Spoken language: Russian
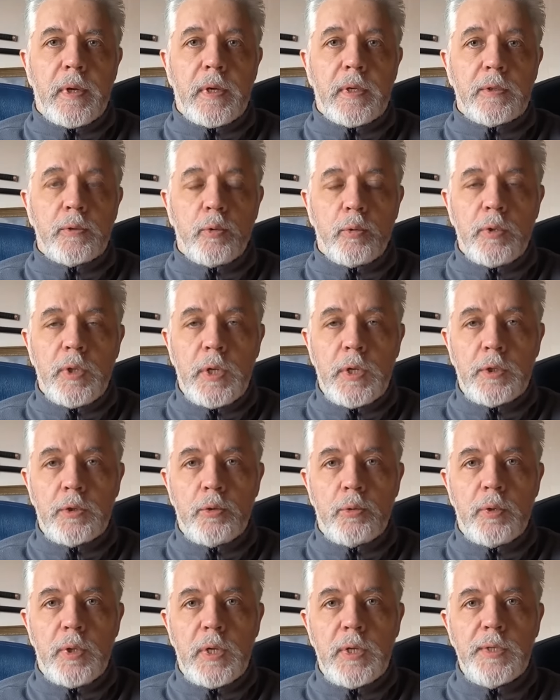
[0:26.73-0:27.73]
а дурная
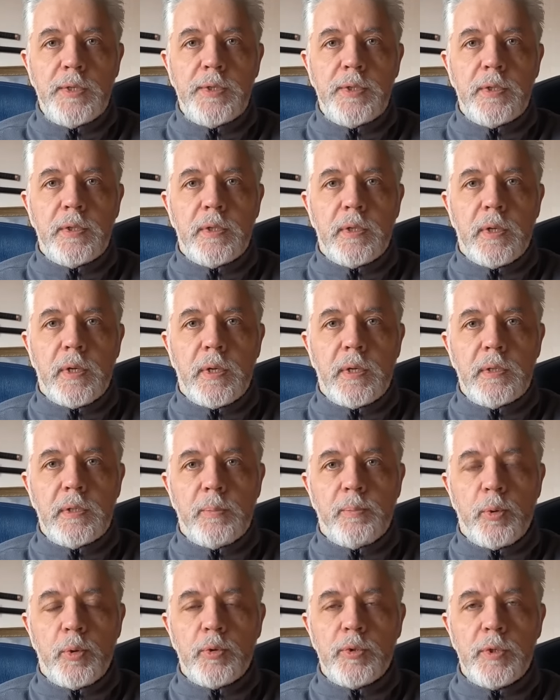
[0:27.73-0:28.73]
журналистика –
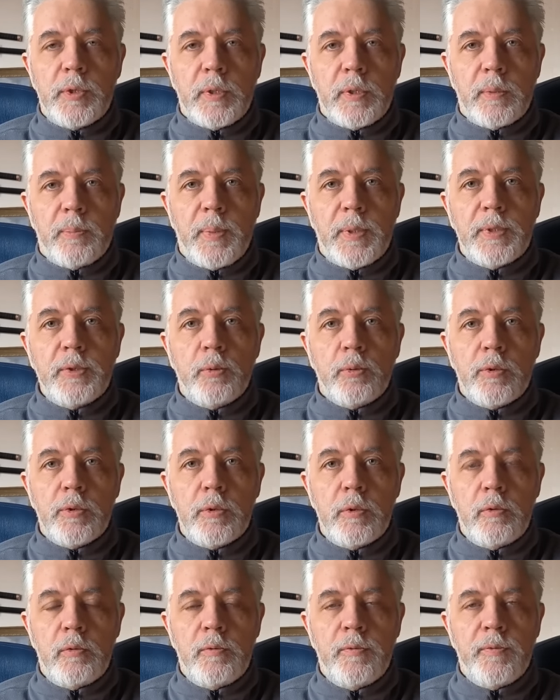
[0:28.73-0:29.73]
это просто поток
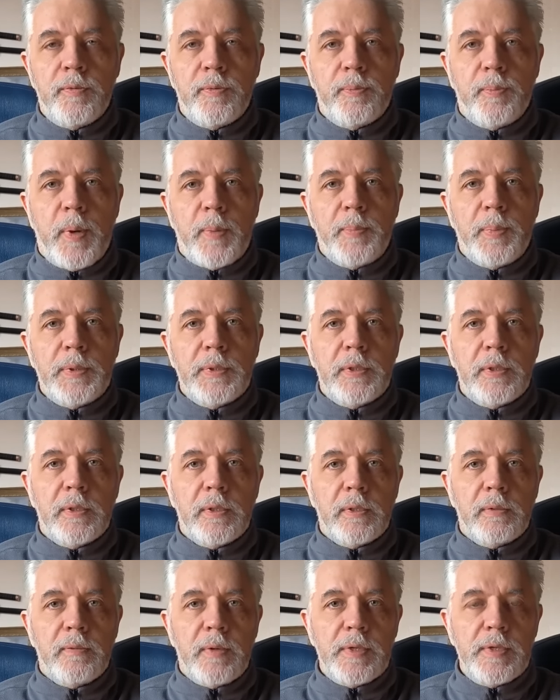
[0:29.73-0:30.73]
слов,
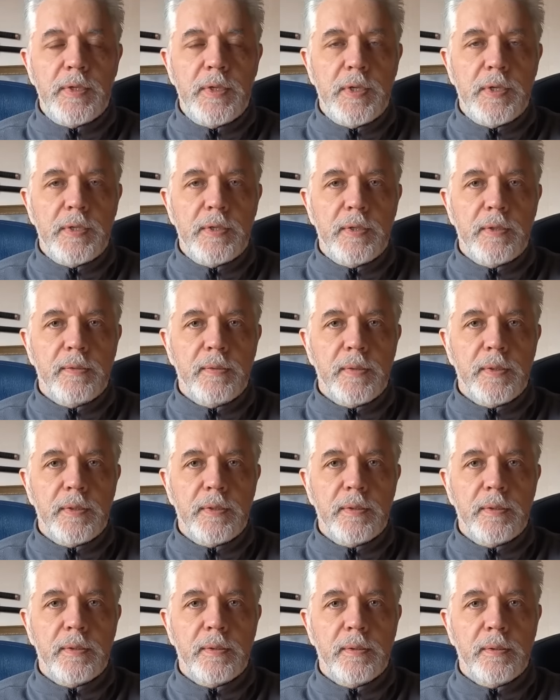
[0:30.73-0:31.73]
попытка
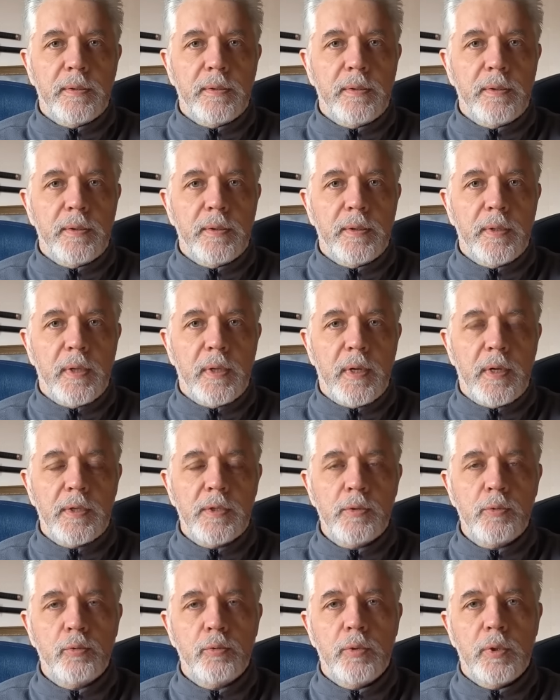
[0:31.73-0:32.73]
воздействовать не на
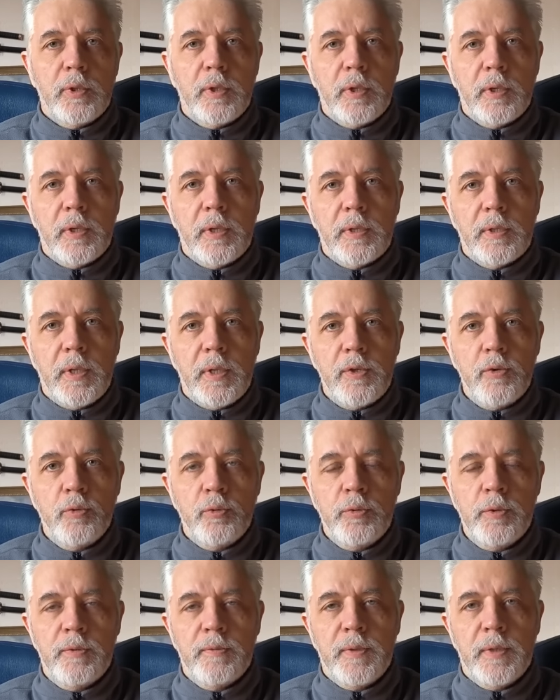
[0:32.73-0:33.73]
рассудок, а на
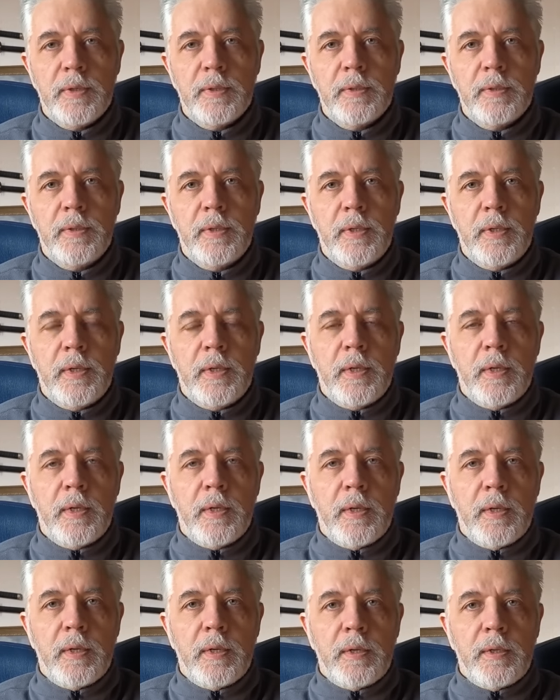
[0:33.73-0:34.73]
чувства.
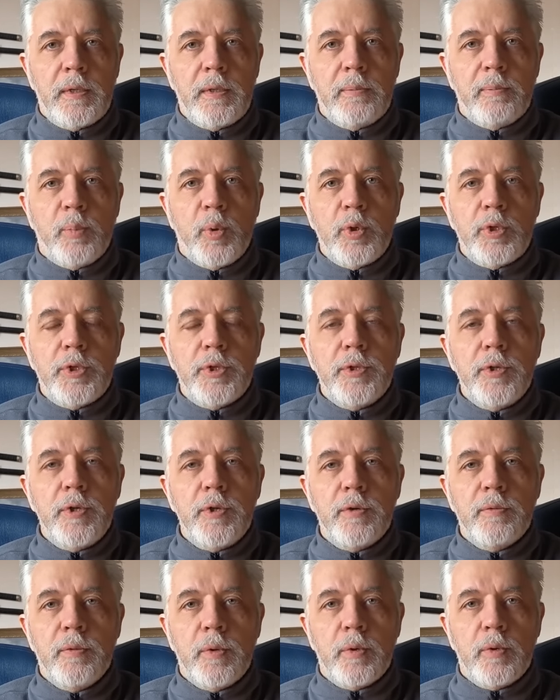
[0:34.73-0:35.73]
И больше
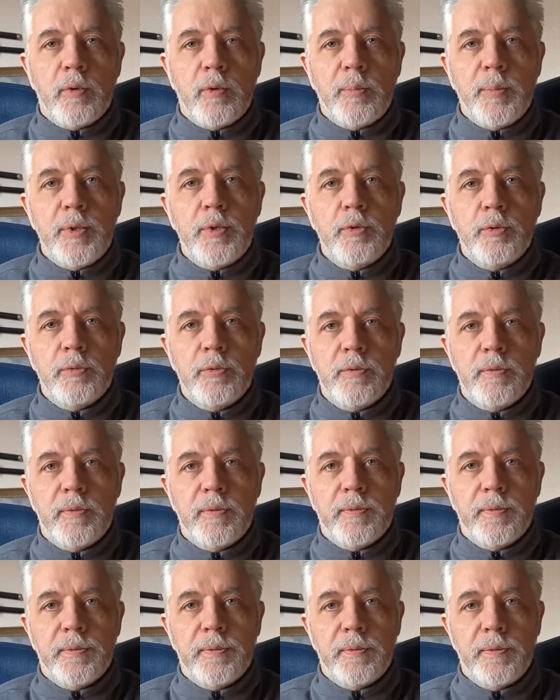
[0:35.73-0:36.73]
ничего, кроме чувств,
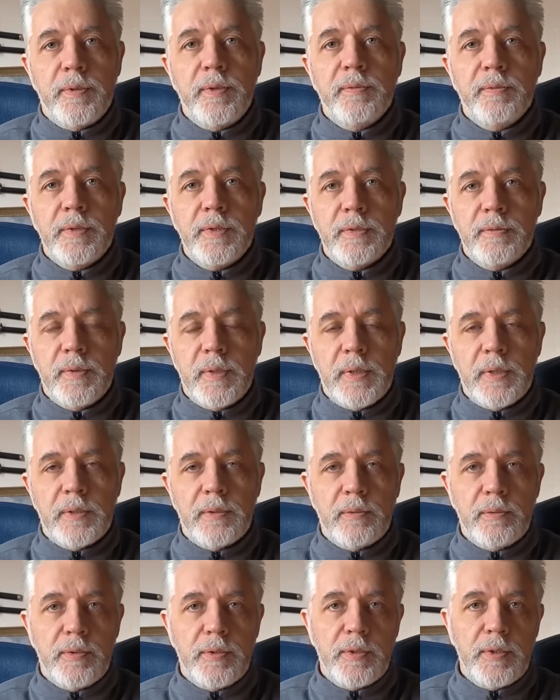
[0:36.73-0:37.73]
не
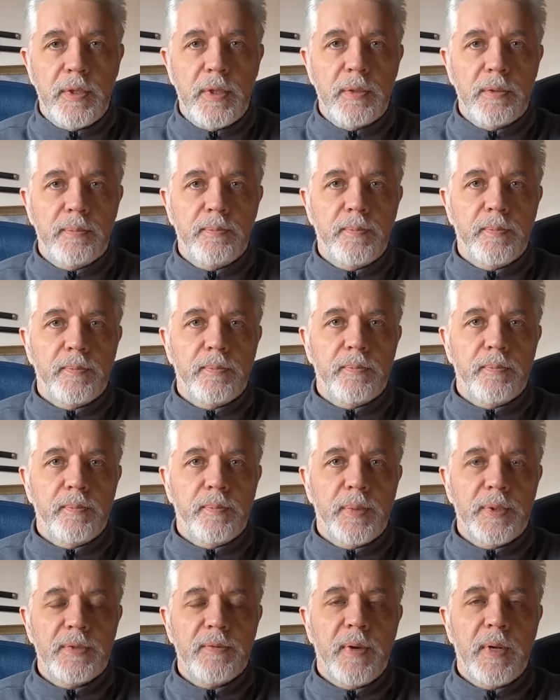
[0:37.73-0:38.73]
вызывает. То есть не
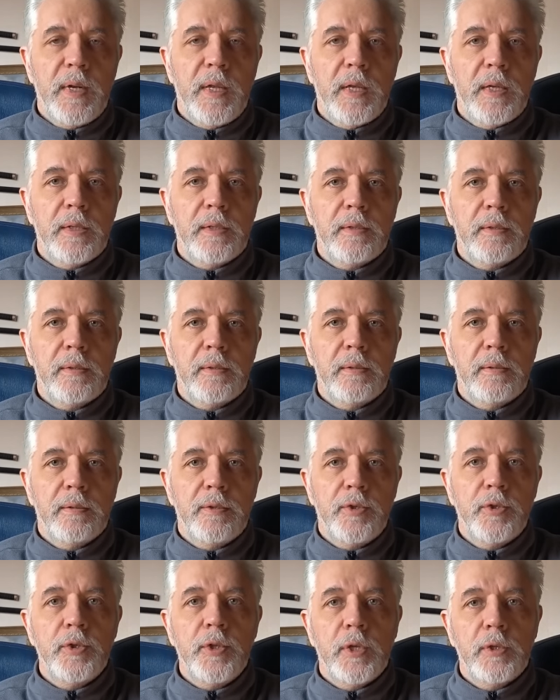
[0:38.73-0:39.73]
позволяет
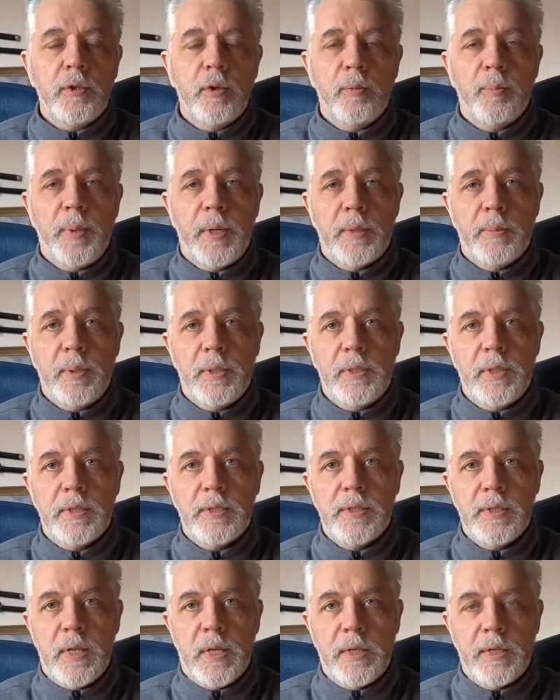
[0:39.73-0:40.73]
читателю
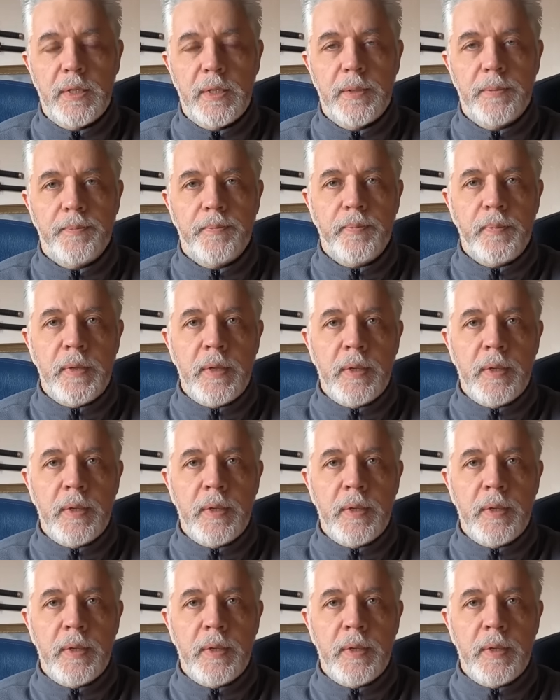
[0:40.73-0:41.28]
приобретать знания.